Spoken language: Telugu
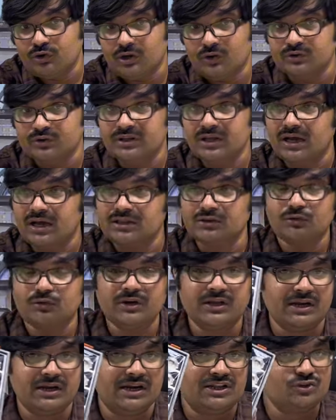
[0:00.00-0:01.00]
కూడా ఉంది అది
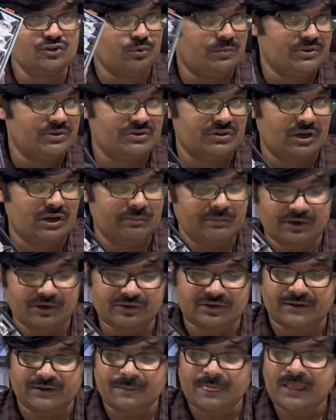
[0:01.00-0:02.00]
కూడా ఇక్కడ నేను చూపిస్తున్నాను మీకు
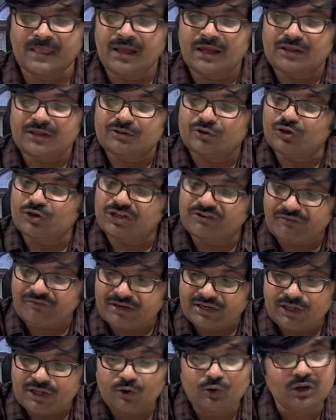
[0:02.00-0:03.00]
అది సో
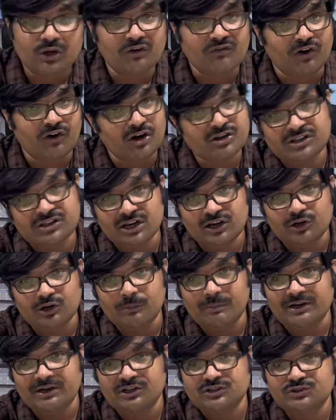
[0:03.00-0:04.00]
ఇవన్నీ కూడా ఫాల్ సీలింగ్
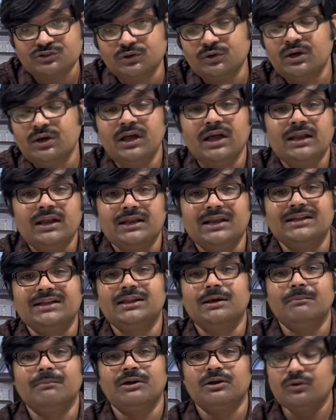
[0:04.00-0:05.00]
లో పెట్టచ్చు
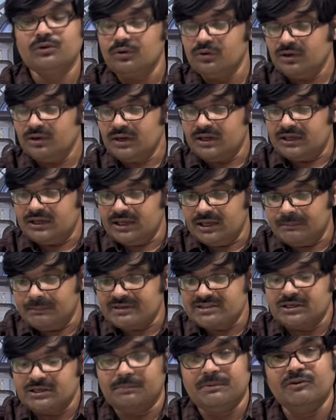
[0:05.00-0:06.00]
లేదా మీకు ఈ
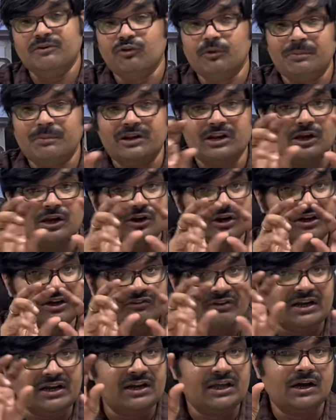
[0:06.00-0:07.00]
మధ్య పీఓపీలలో
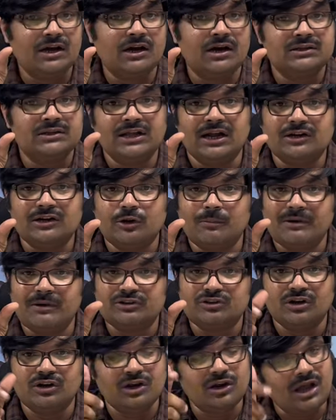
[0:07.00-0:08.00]
డిఫరెంట్ గా దాంట్లో
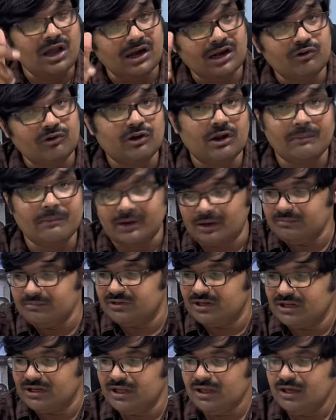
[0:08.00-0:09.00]
పెడుతున్నారు అక్కడ కూడా మనం
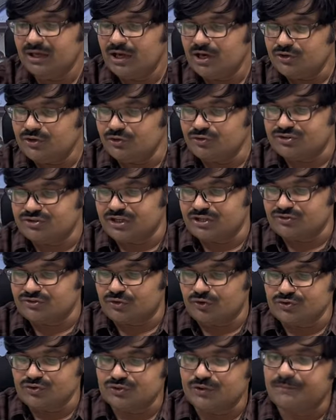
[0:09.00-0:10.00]
దీన్ని యూస్
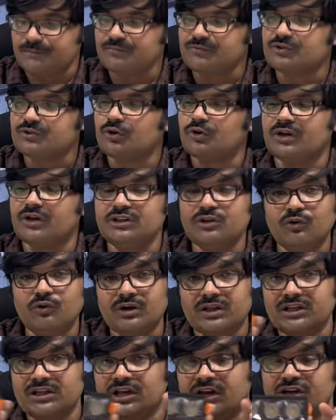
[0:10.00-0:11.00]
చేసుకోవచ్చు సో ఇది
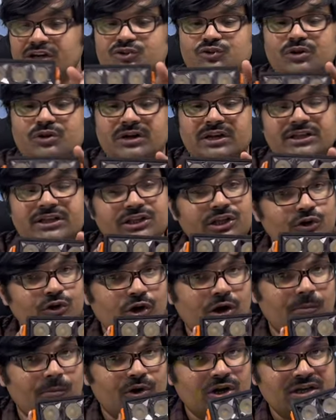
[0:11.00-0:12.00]
కూడా ఇక్కడ చూడండి ఇది
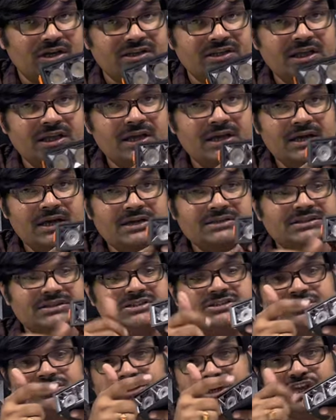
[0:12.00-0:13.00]
ఇంకొక మోడల్ ఇది
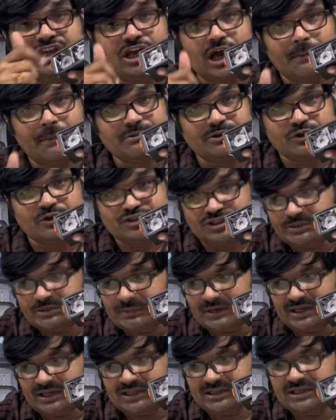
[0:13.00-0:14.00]
జస్ట్ త్రీ కప్స్ వచ్చింది
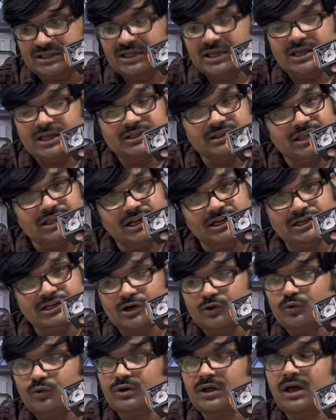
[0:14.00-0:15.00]
మనకి
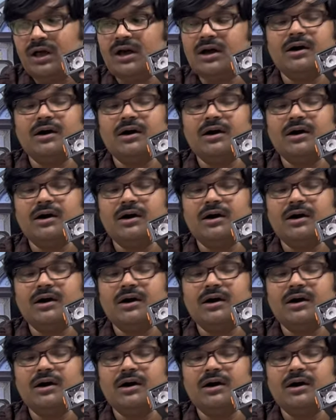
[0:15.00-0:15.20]
దీంట్లో కూడా